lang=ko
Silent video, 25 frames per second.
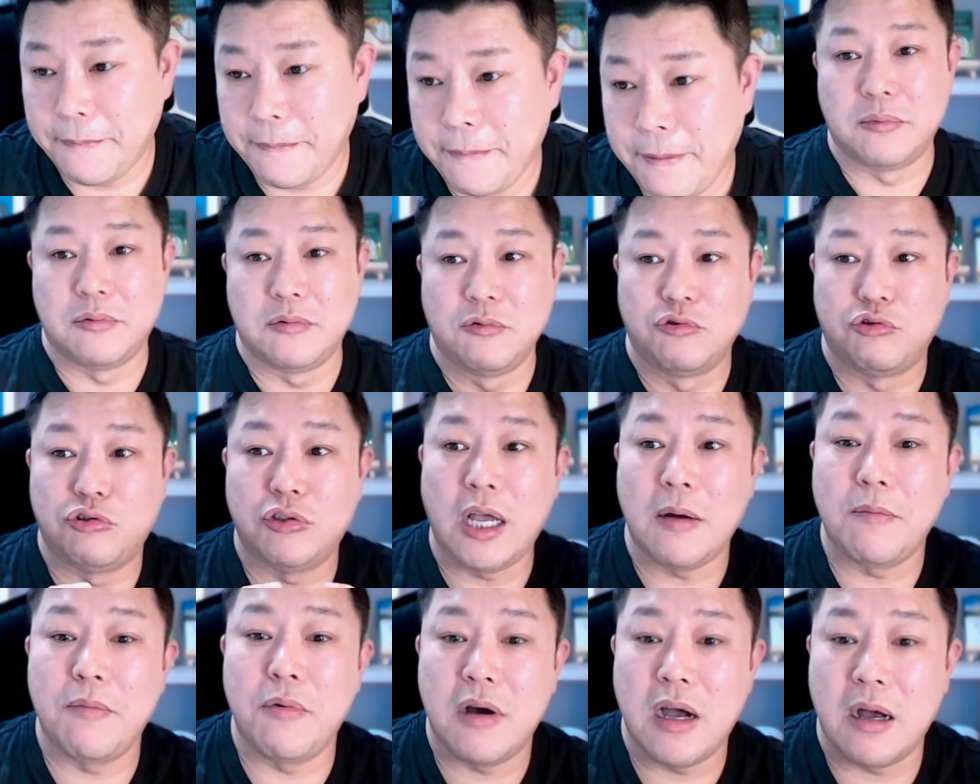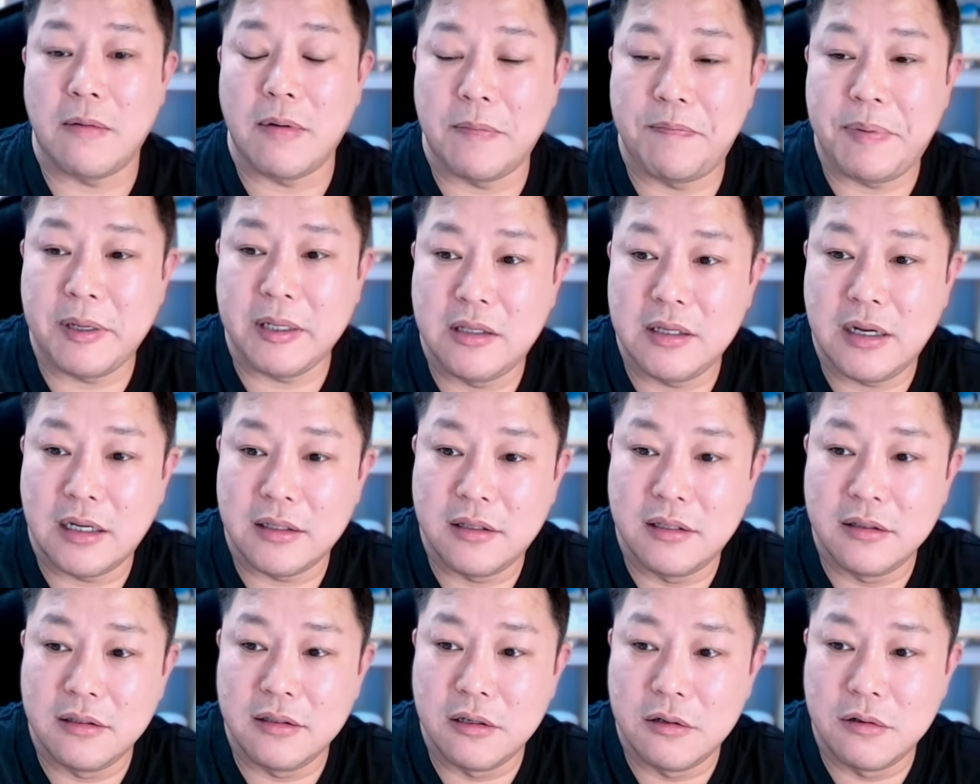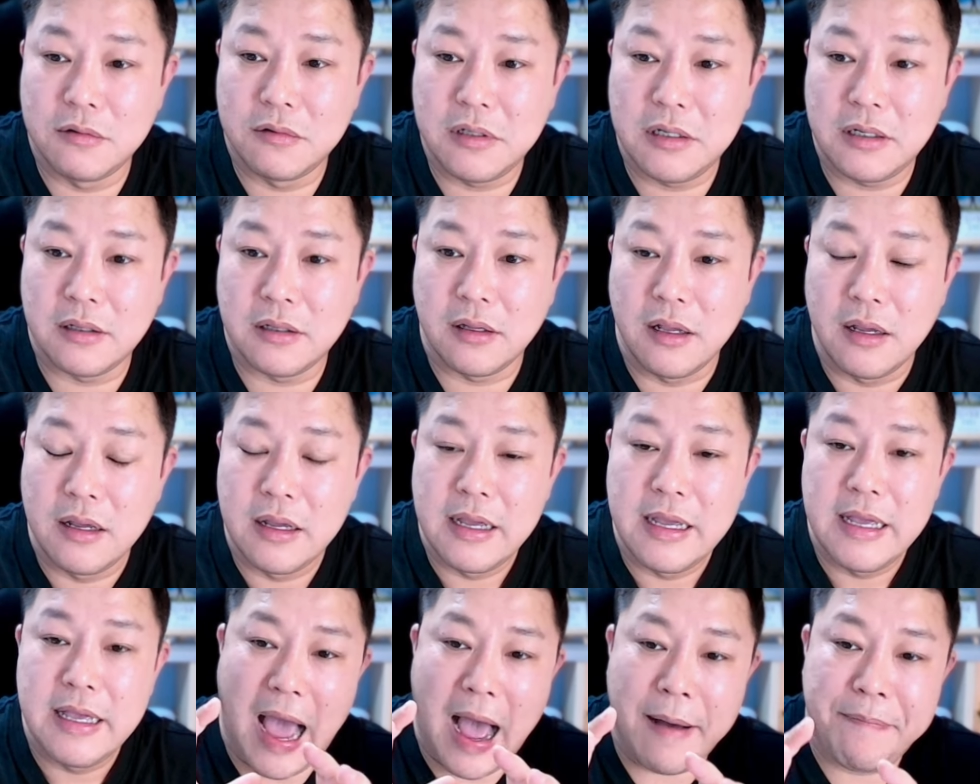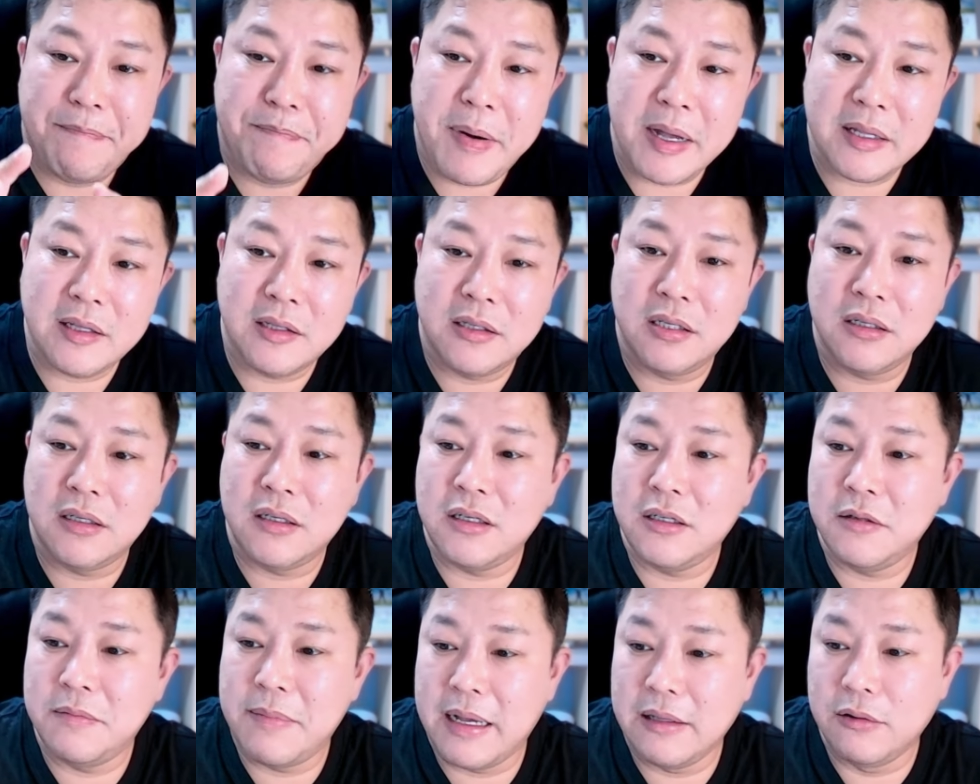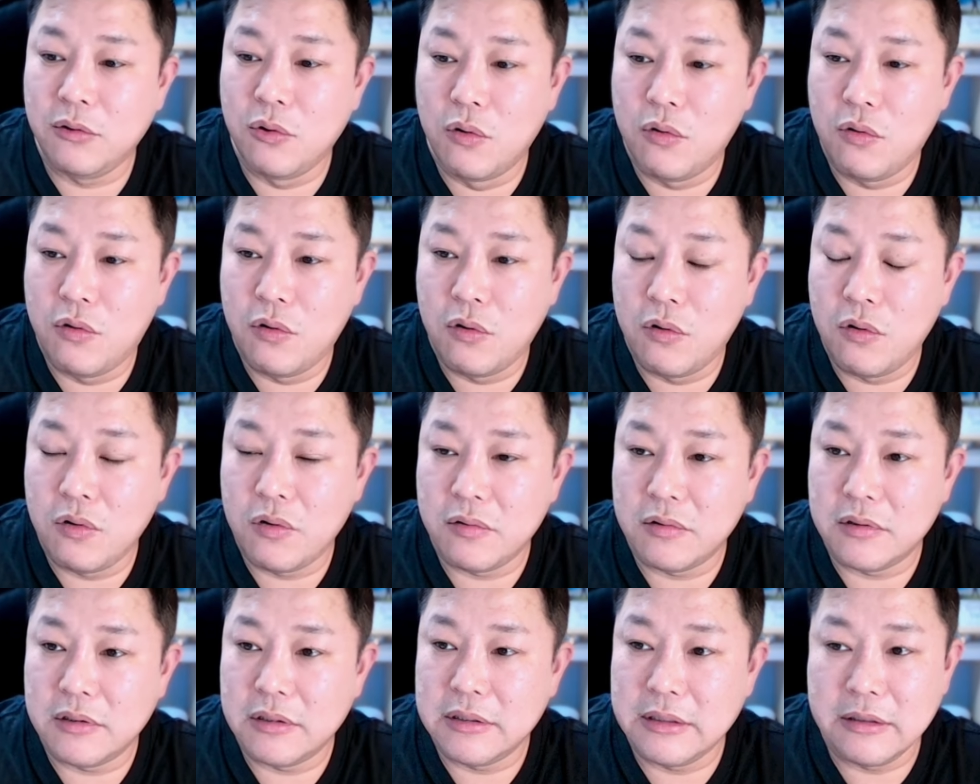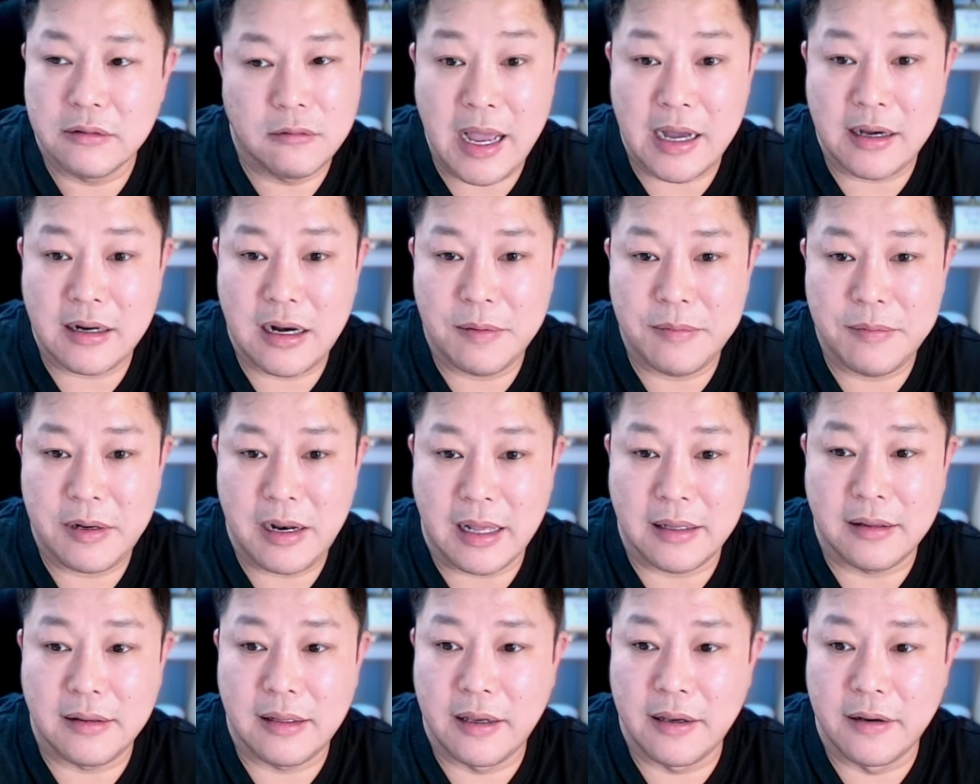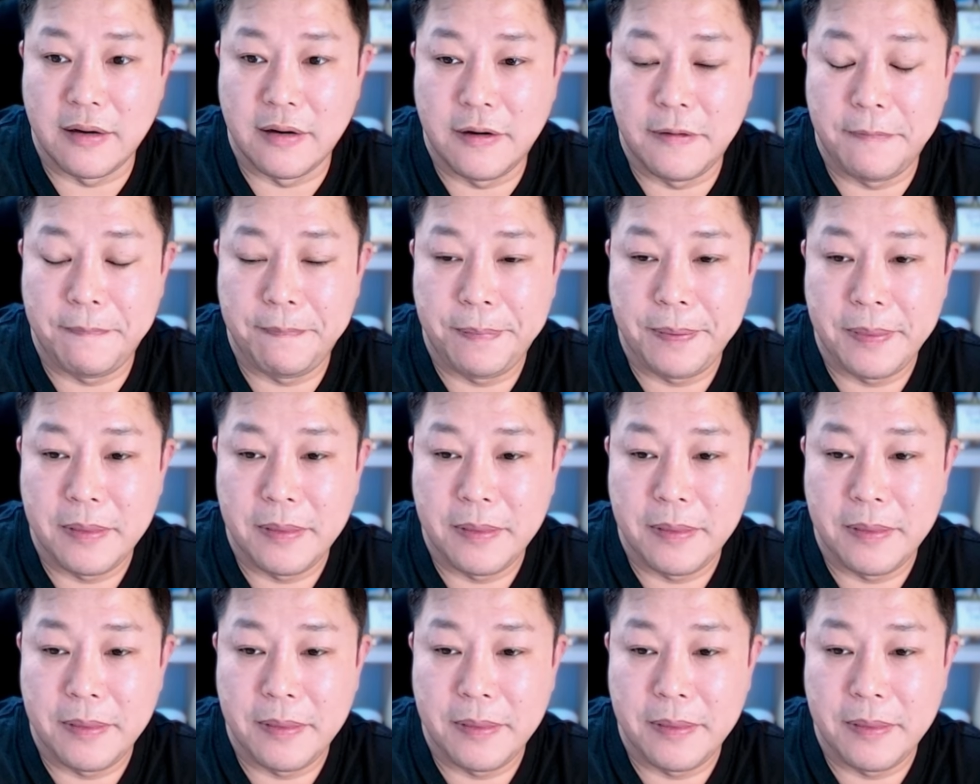지금 추상복합 아파트 같은 경우는 이 아파트만 놓고 생각을 하면 안 돼요.